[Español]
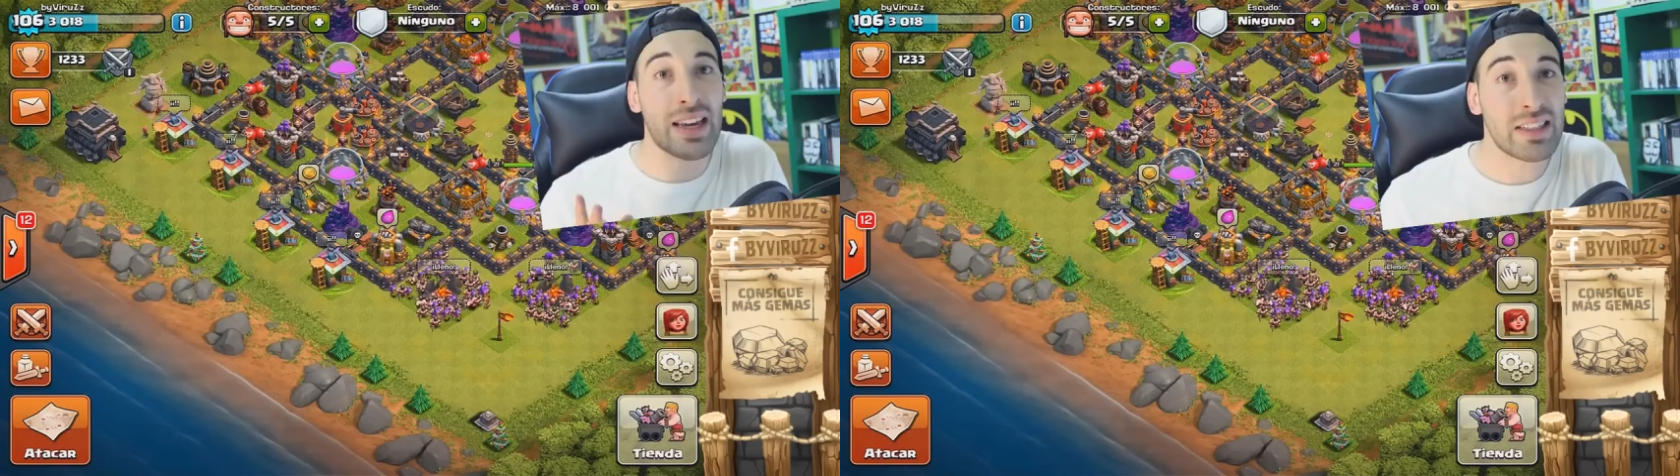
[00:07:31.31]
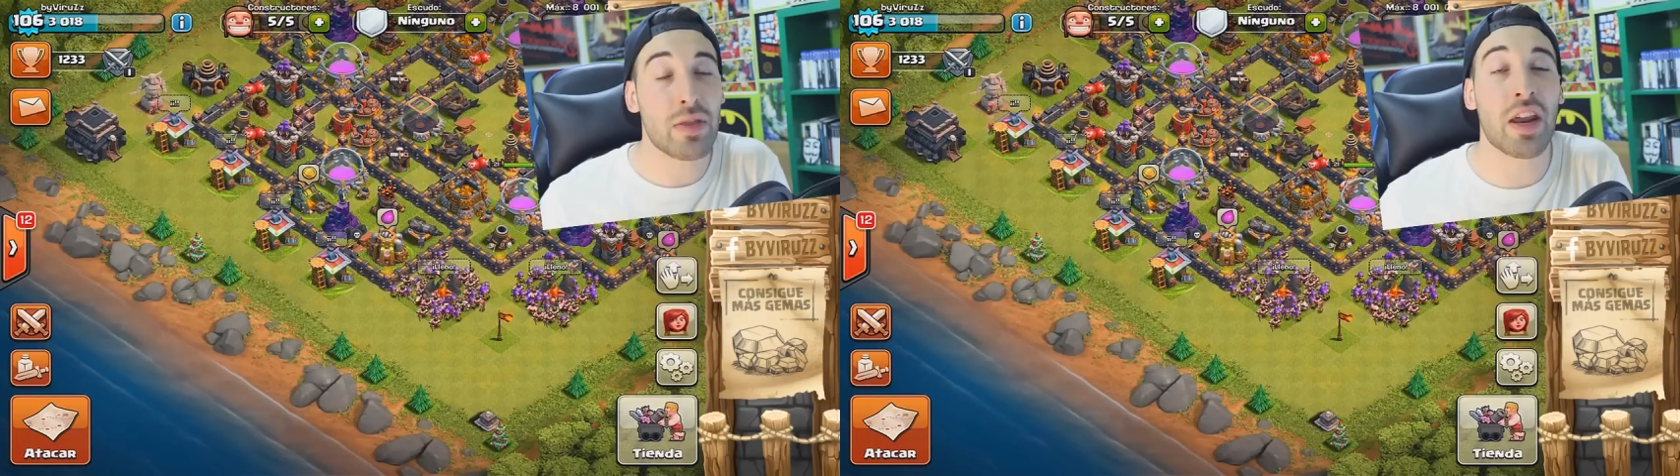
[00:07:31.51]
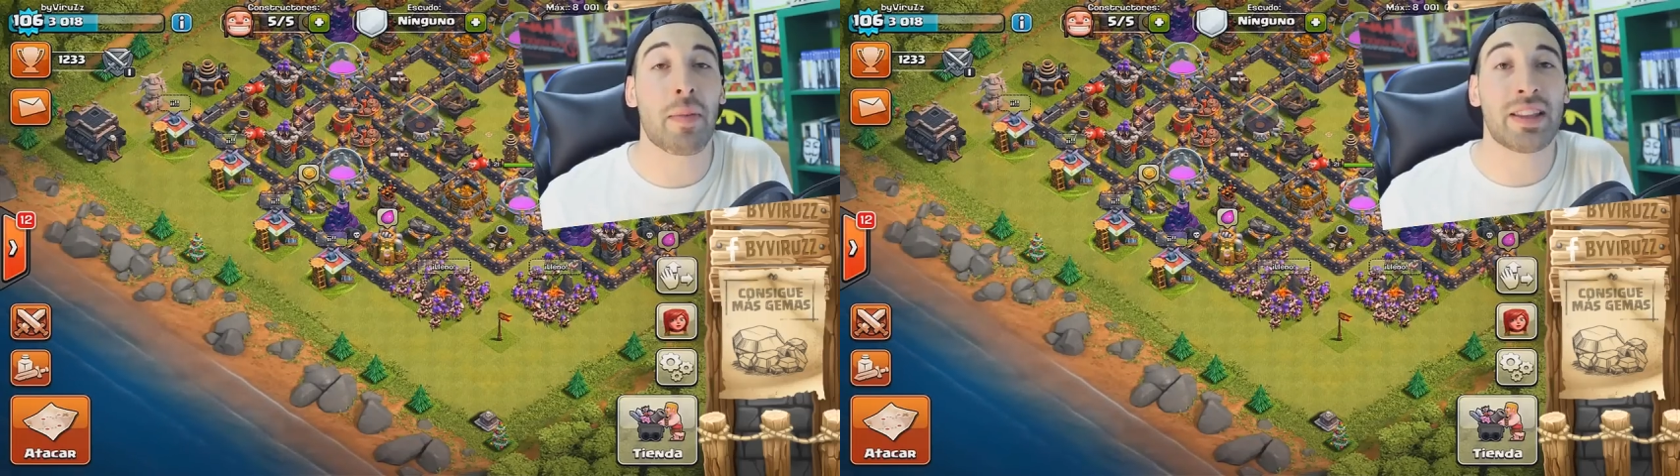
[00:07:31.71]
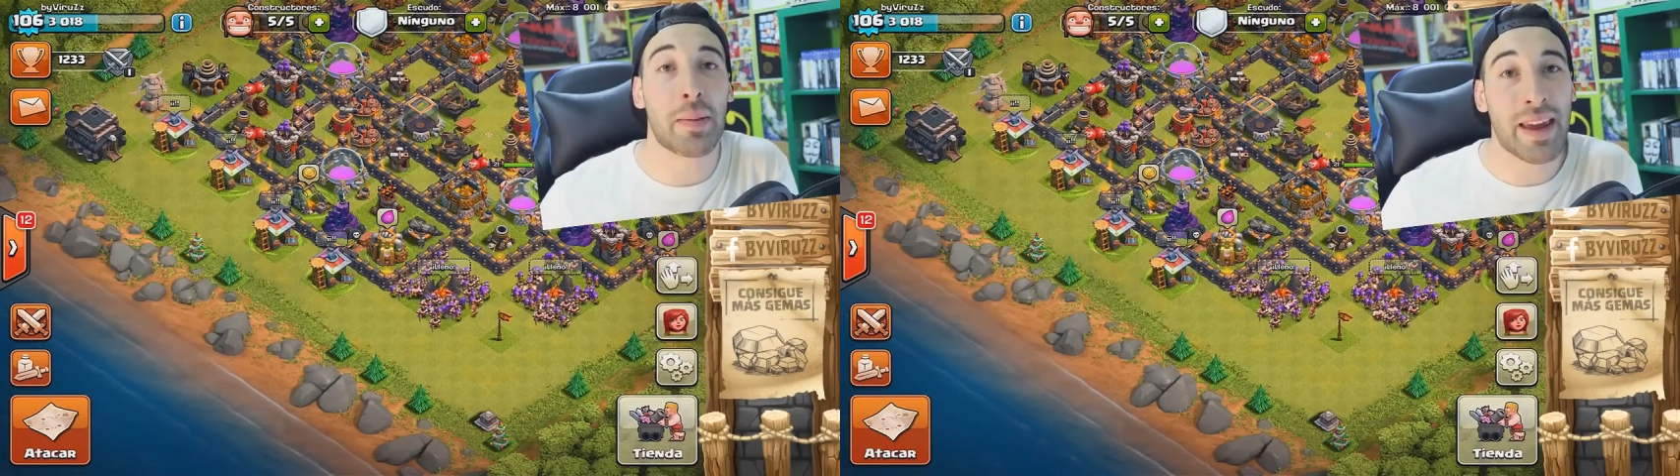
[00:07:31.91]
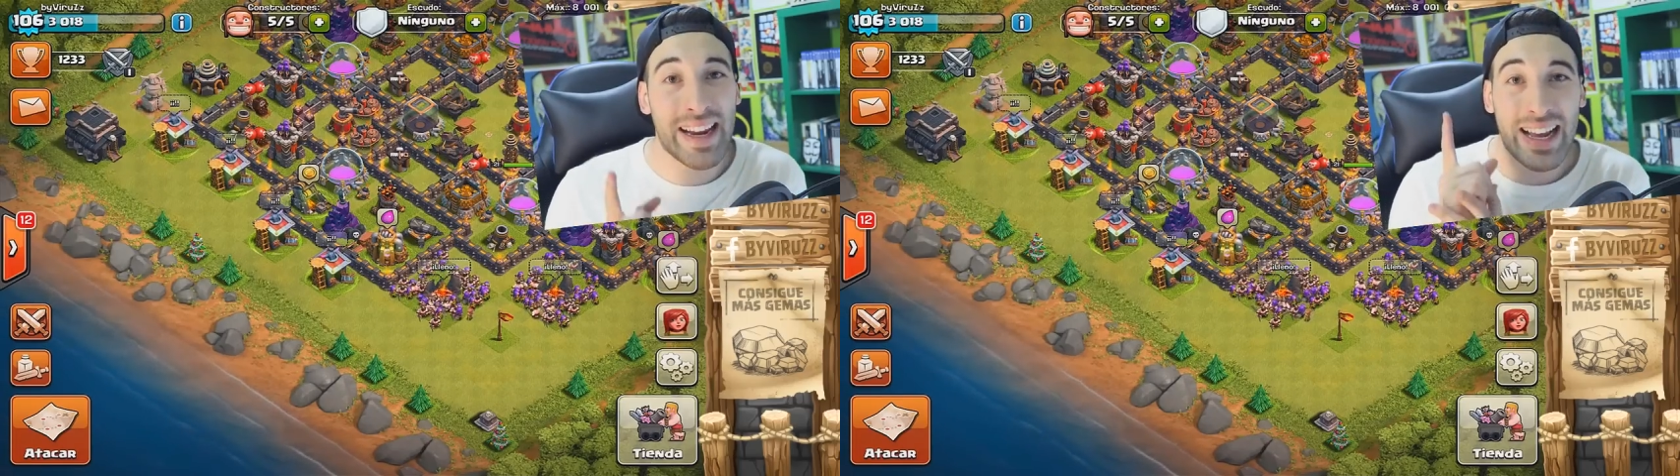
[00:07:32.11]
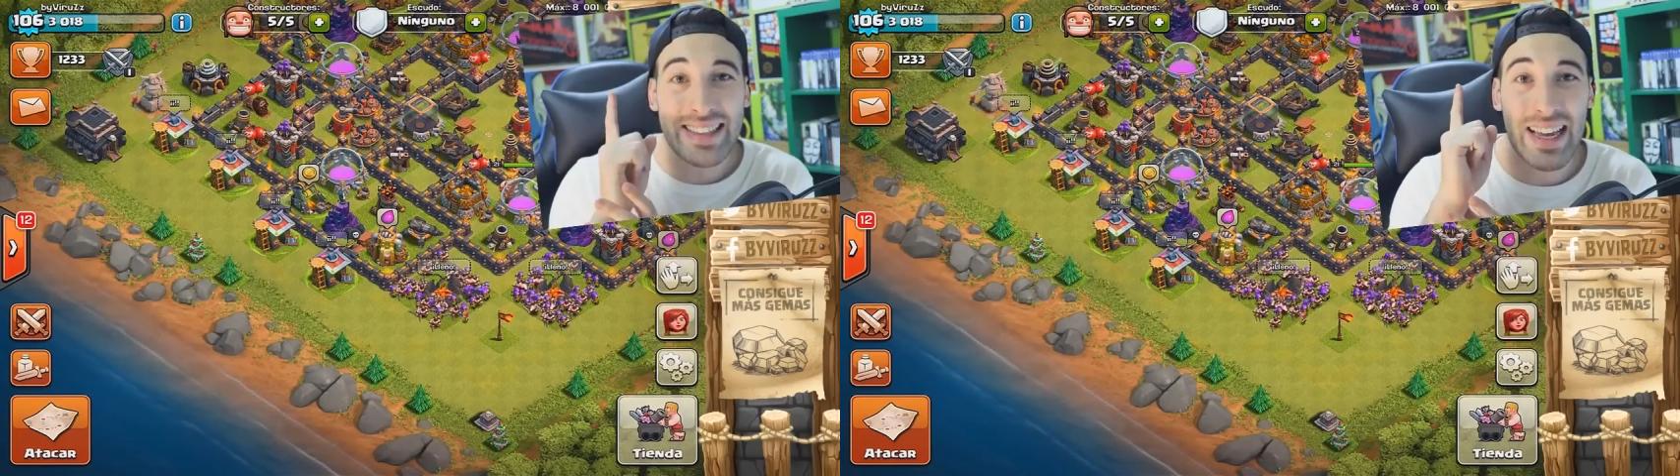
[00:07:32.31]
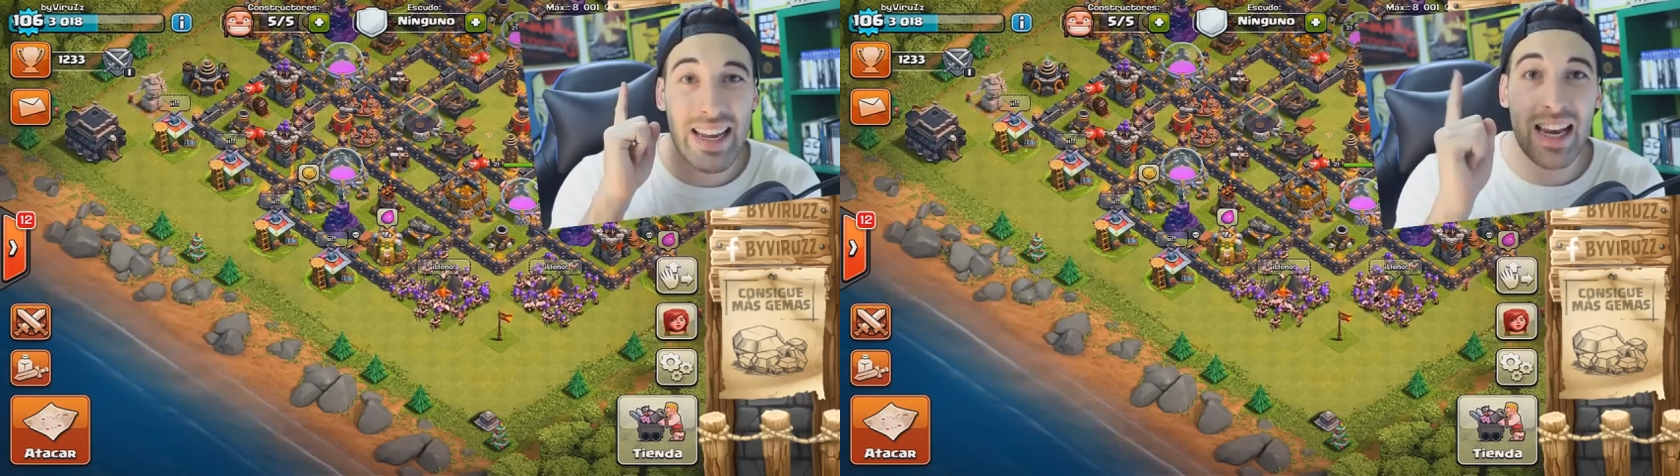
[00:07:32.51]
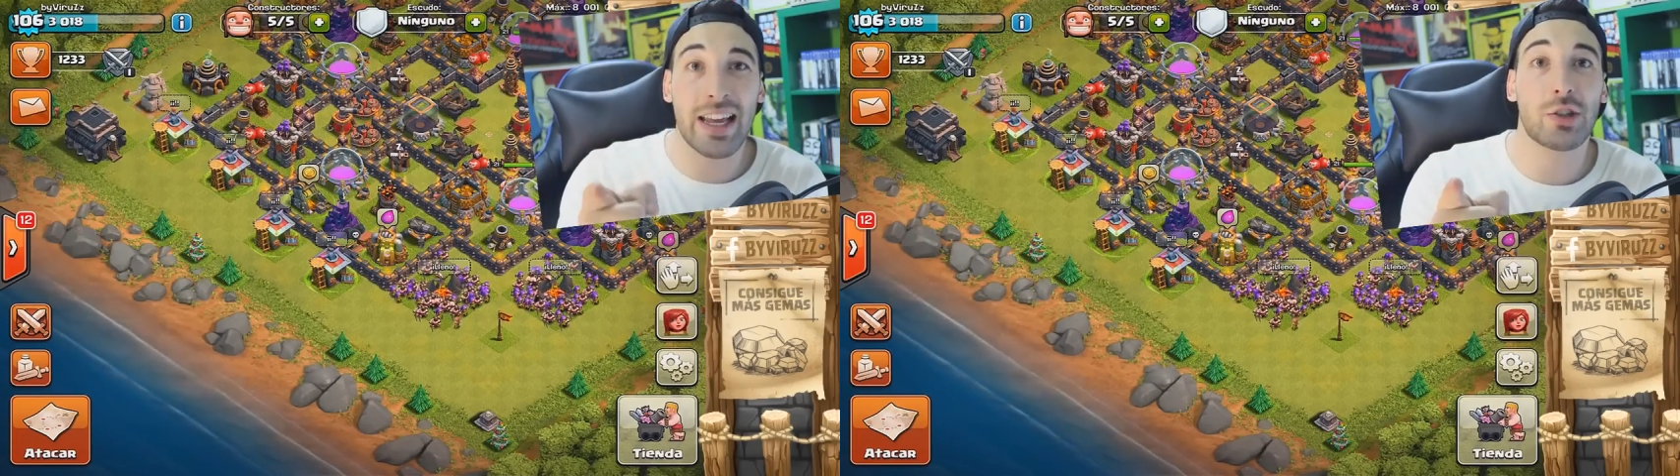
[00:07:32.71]
Y sinceramente me
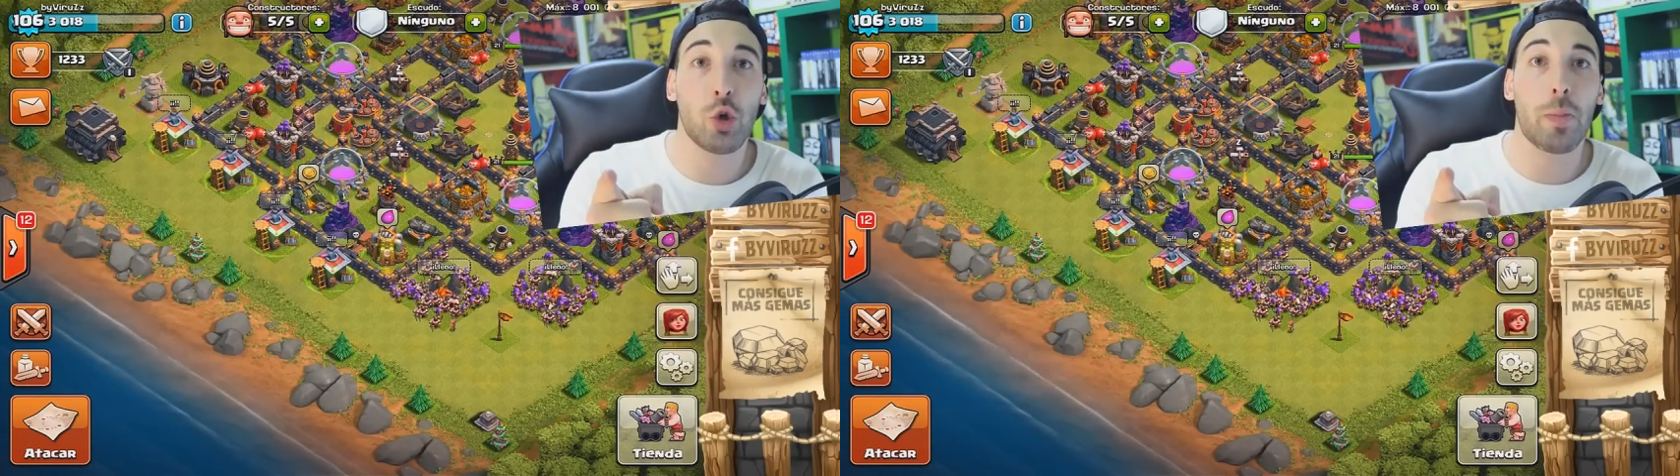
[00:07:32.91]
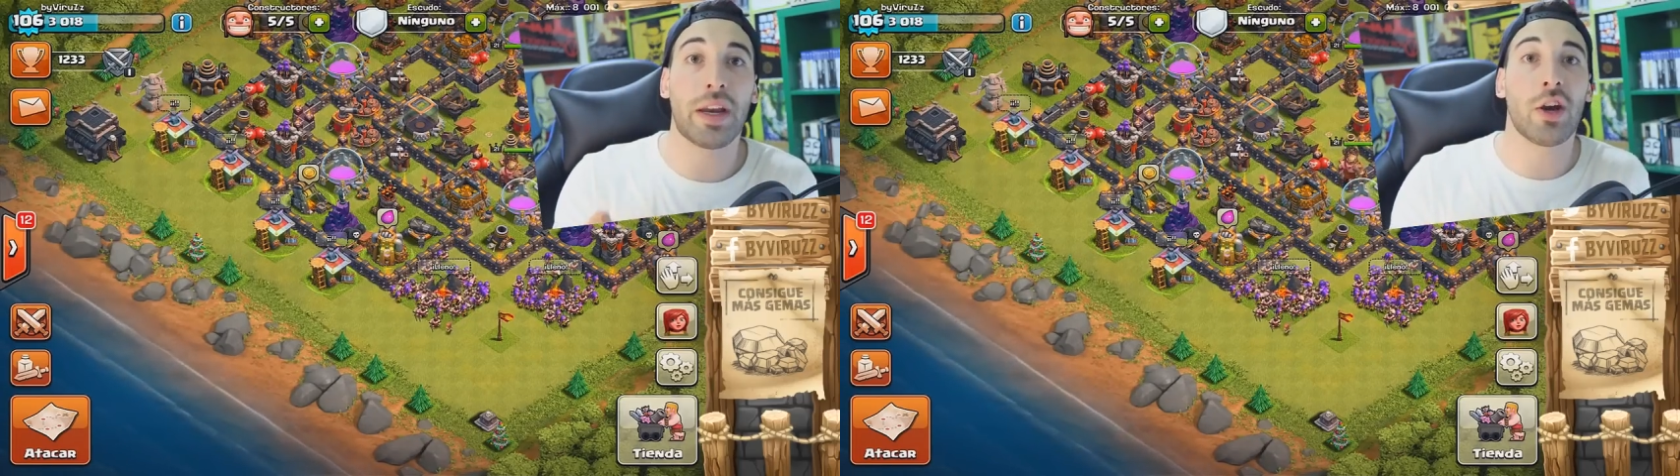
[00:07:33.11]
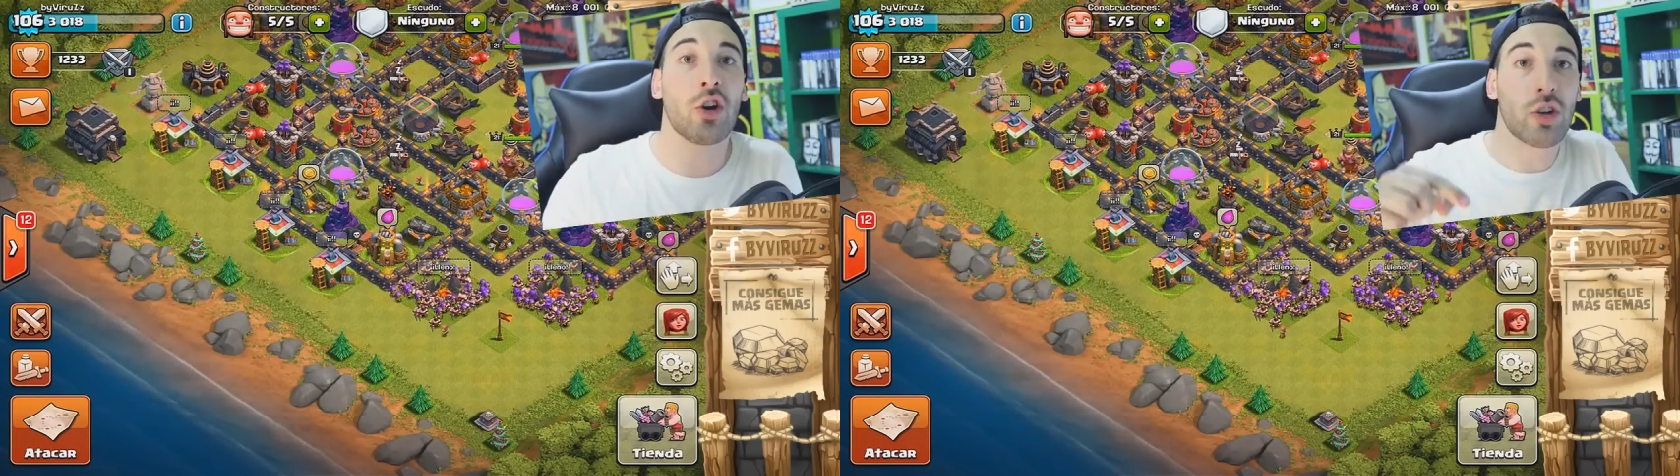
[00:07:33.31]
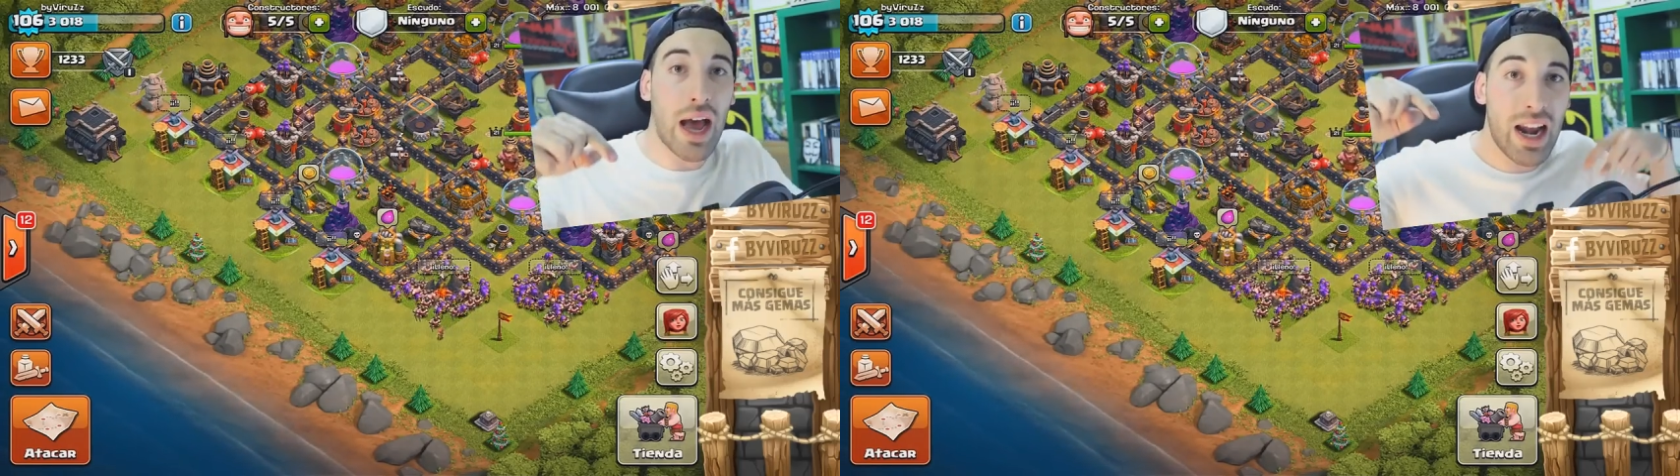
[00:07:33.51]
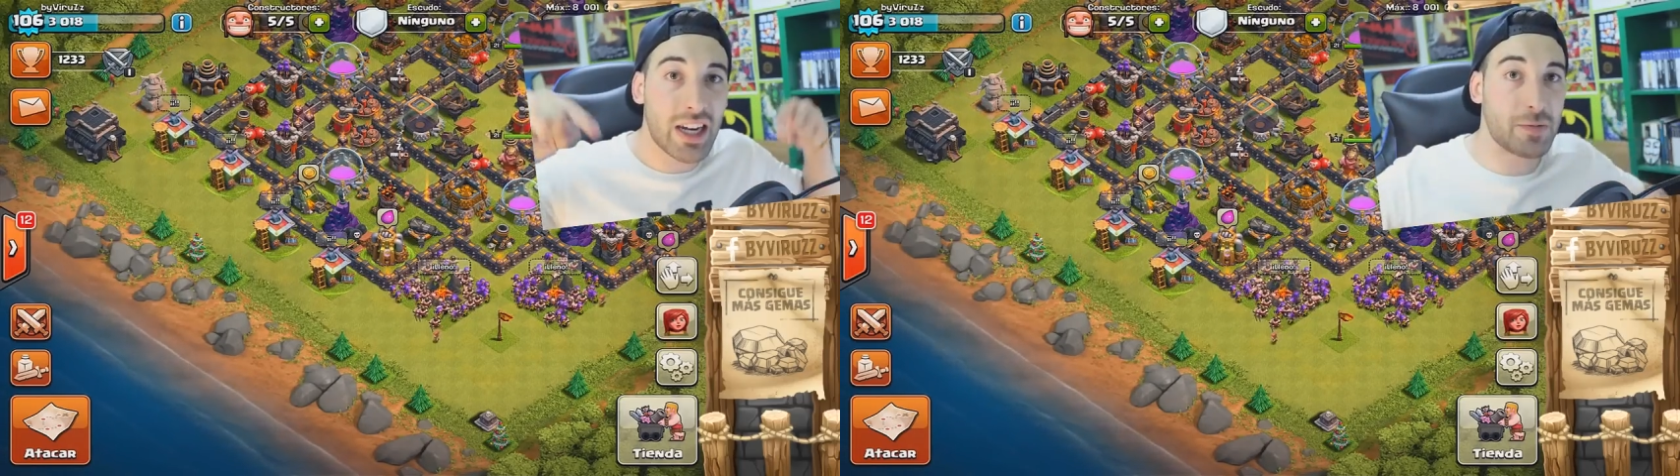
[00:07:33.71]
encantaría leer tu opinión al